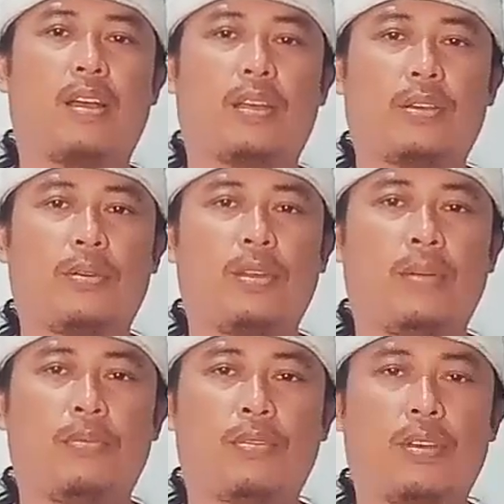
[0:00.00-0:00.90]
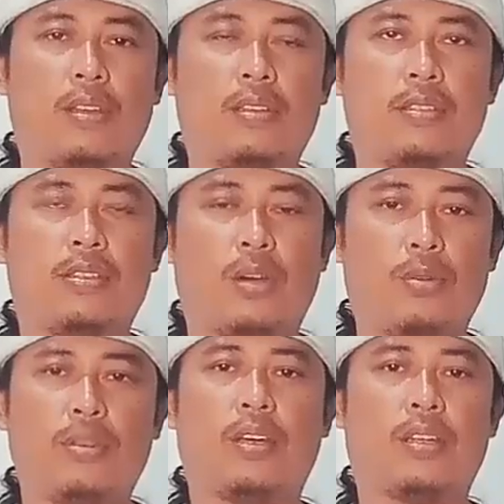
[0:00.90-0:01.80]
atau yang mungkin
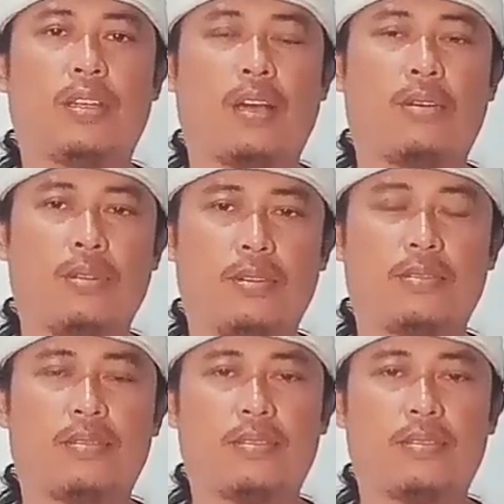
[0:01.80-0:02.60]
jauh dari laut,